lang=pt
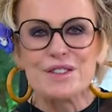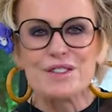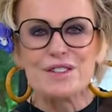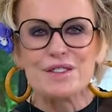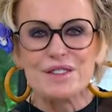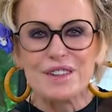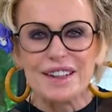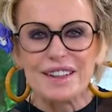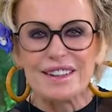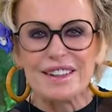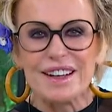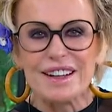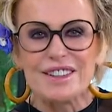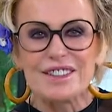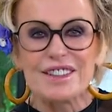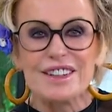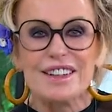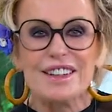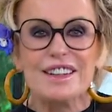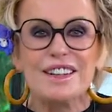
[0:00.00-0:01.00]
de
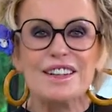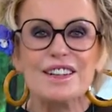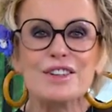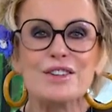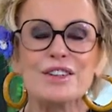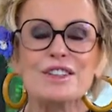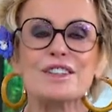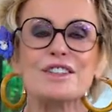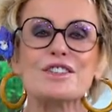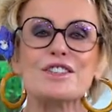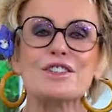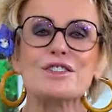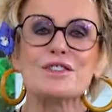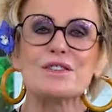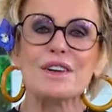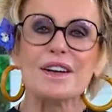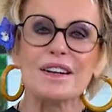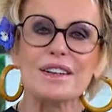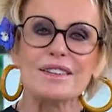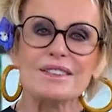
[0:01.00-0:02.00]
verdade. E quando a gente
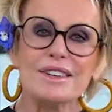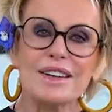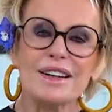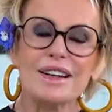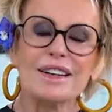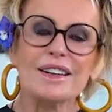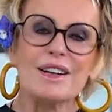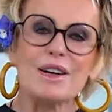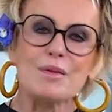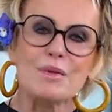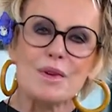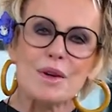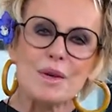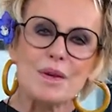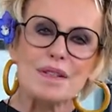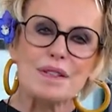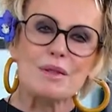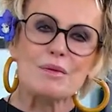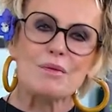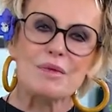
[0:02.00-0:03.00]
fala com ela, é a
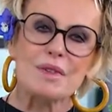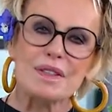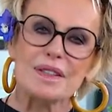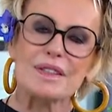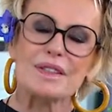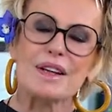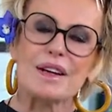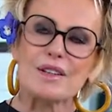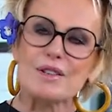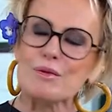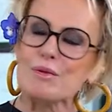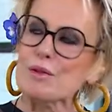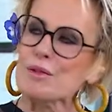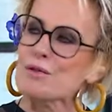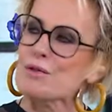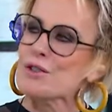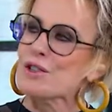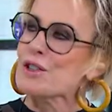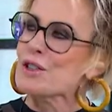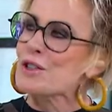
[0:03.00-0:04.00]
mesma simplicidade. Bom
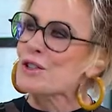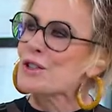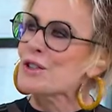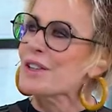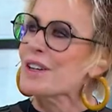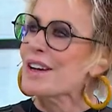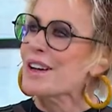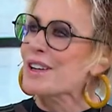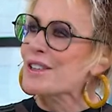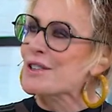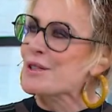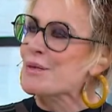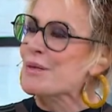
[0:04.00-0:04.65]
dia, Juliette,